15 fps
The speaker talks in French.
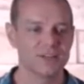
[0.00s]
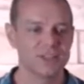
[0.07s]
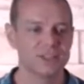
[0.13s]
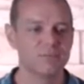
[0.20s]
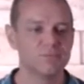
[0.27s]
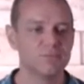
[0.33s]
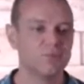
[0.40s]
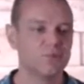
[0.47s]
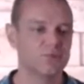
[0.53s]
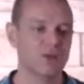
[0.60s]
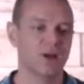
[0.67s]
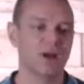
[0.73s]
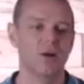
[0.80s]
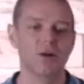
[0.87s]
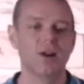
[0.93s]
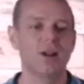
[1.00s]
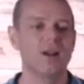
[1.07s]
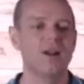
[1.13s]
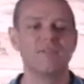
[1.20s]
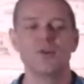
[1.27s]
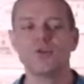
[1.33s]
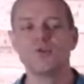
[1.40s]
j'aime beaucoup. Alors
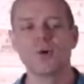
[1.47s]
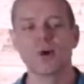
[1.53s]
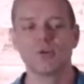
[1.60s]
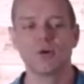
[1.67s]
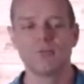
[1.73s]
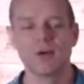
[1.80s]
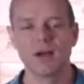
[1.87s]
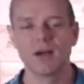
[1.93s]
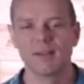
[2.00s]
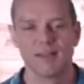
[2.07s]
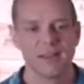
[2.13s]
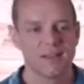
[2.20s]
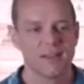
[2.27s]
la folle noire d'en bas,